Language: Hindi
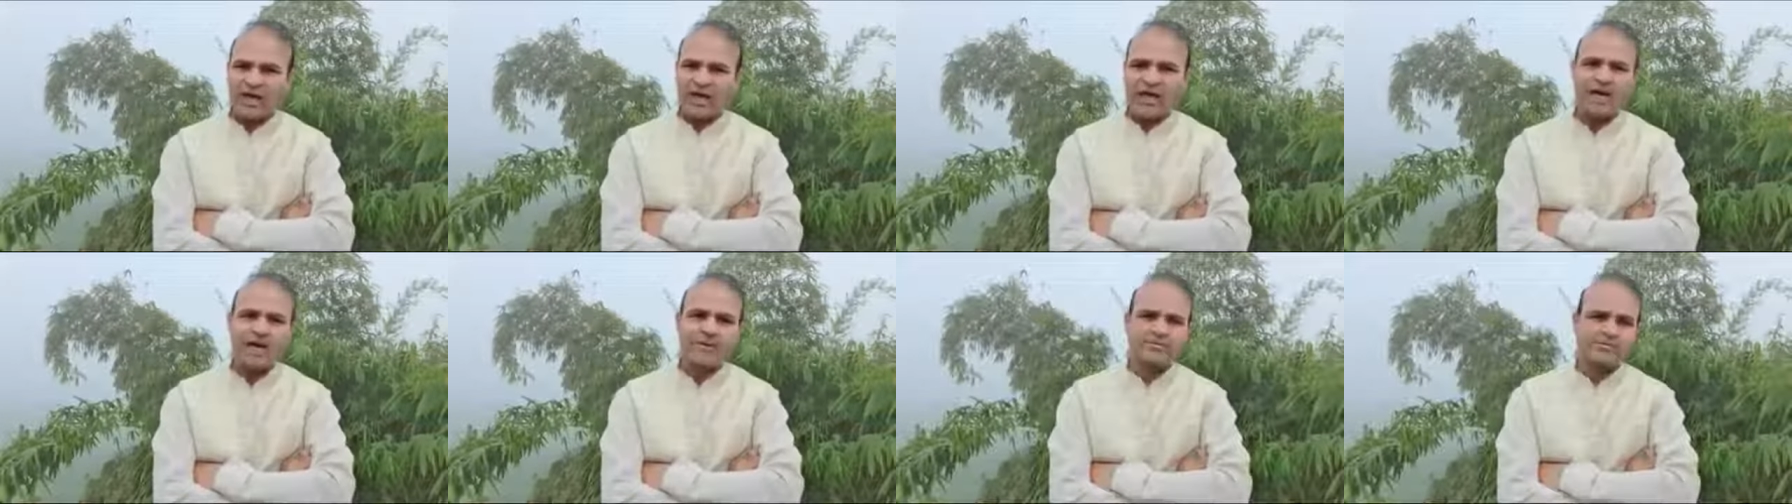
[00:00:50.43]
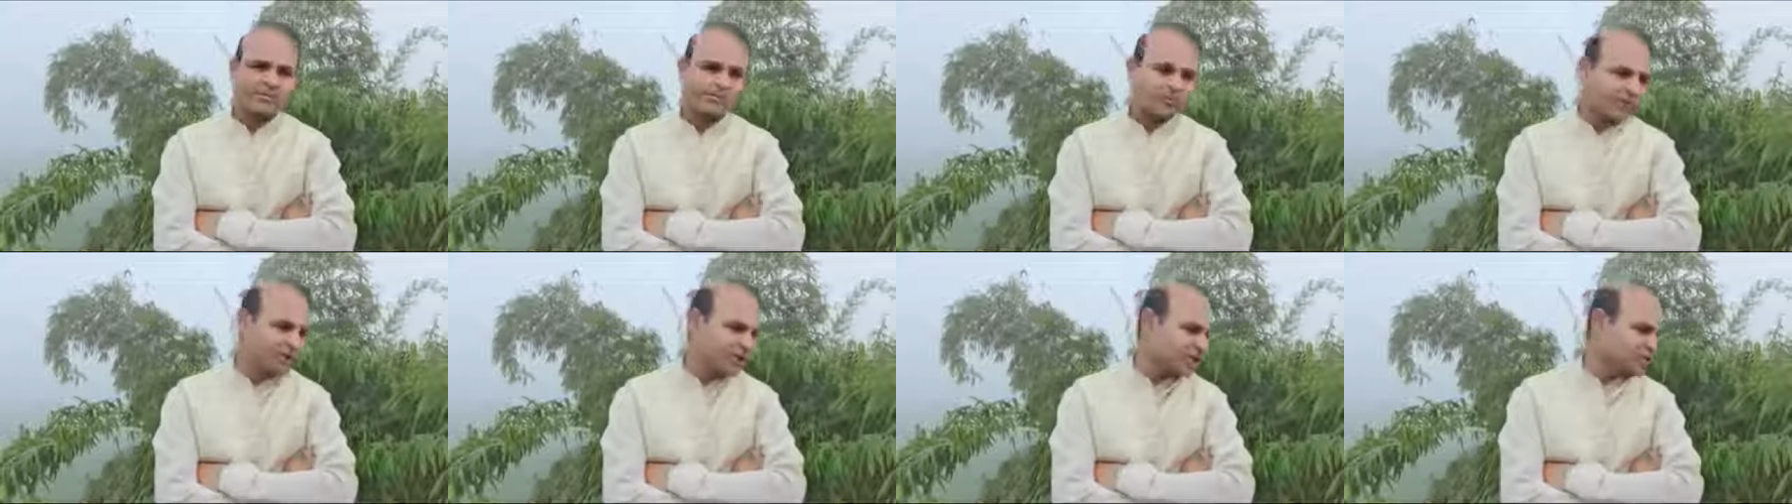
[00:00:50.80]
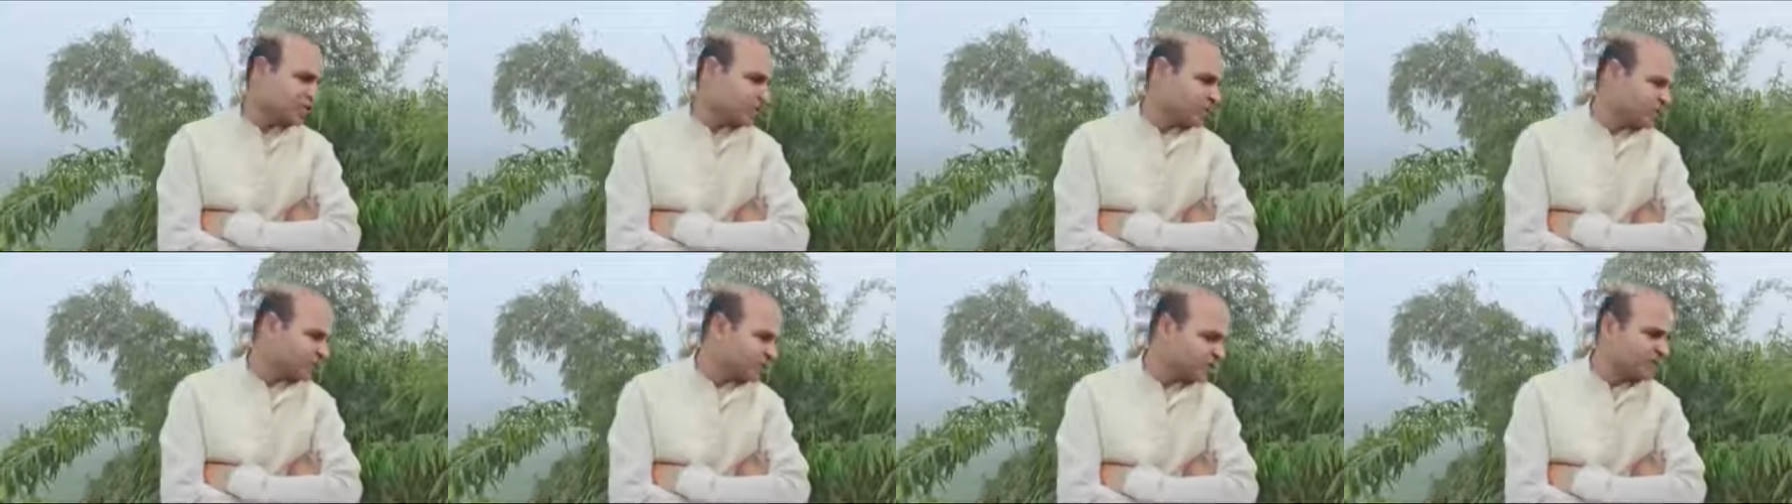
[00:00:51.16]
आराम से
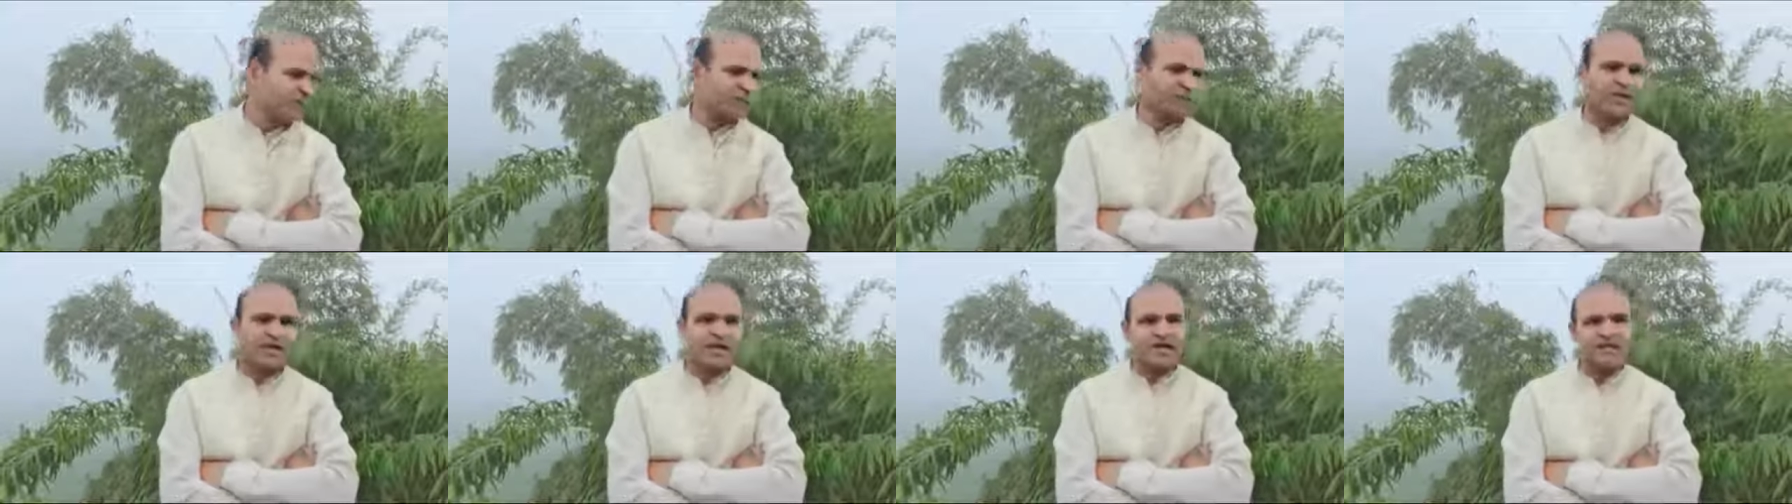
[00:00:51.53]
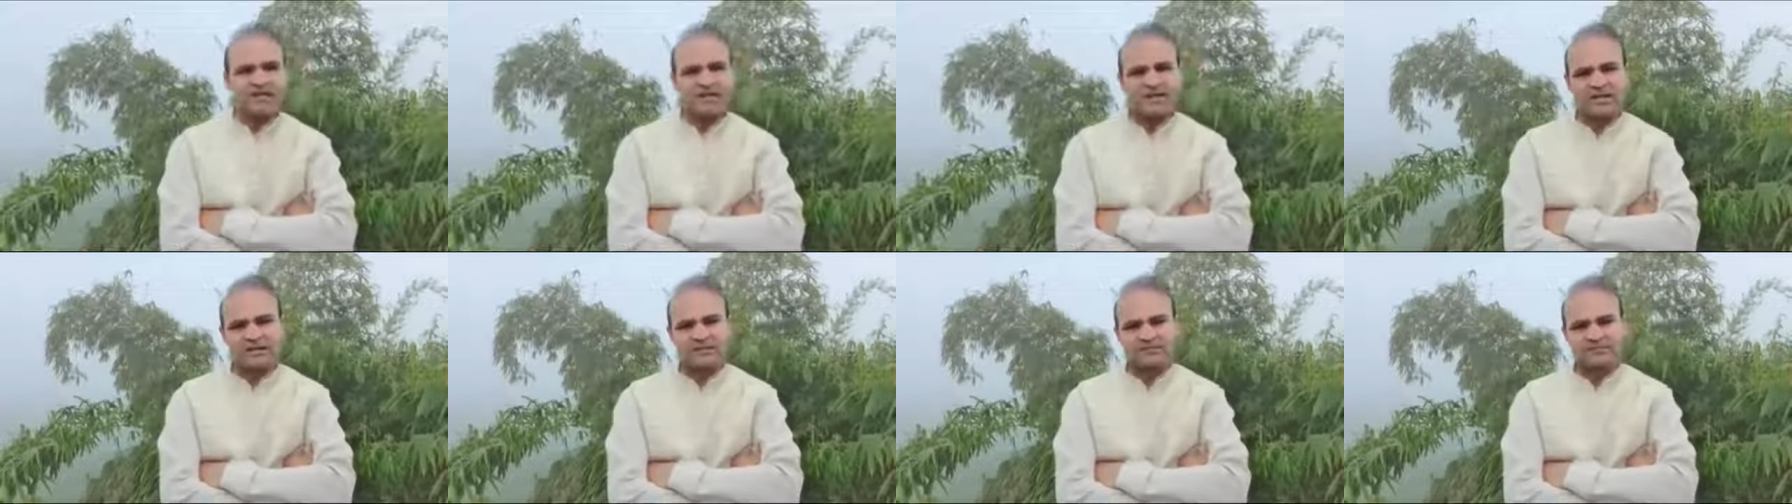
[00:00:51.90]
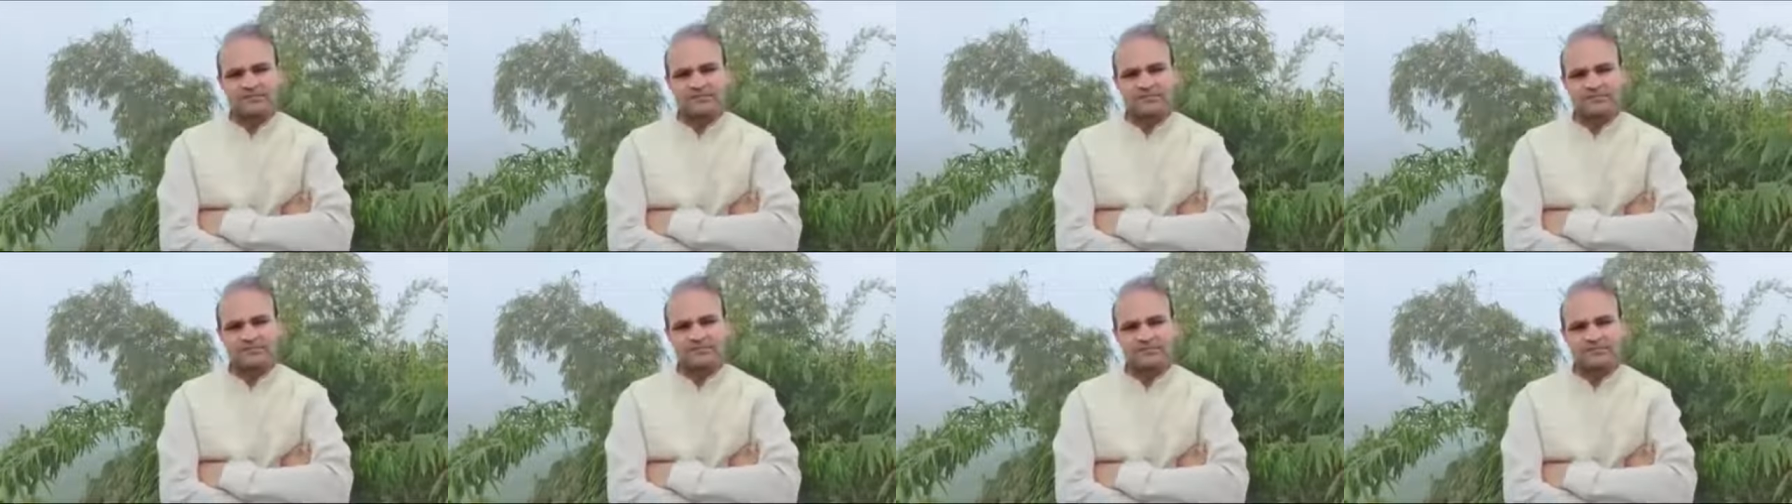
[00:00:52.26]
विदेशों में शिफ्ट करा दिया